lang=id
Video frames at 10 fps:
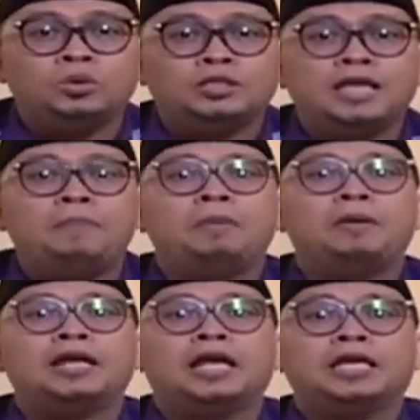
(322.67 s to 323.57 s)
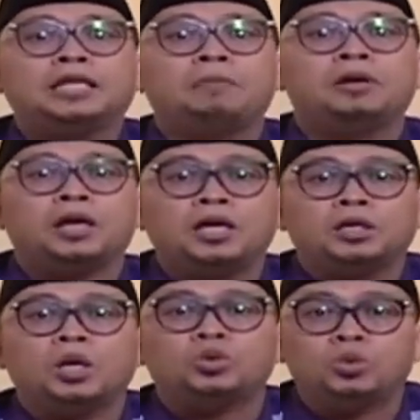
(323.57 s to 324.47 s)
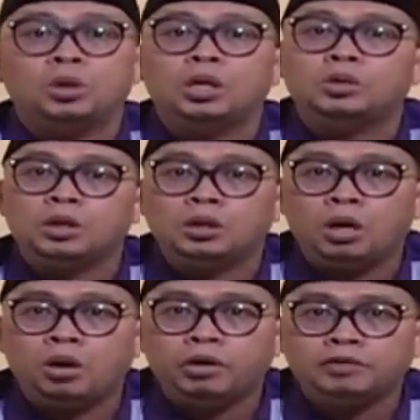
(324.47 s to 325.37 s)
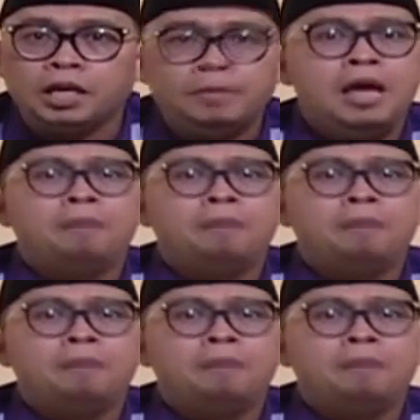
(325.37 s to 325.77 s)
Siapa bendera kita? Bendera kita Rasulullah Shallallahu Alaihi Wasallam.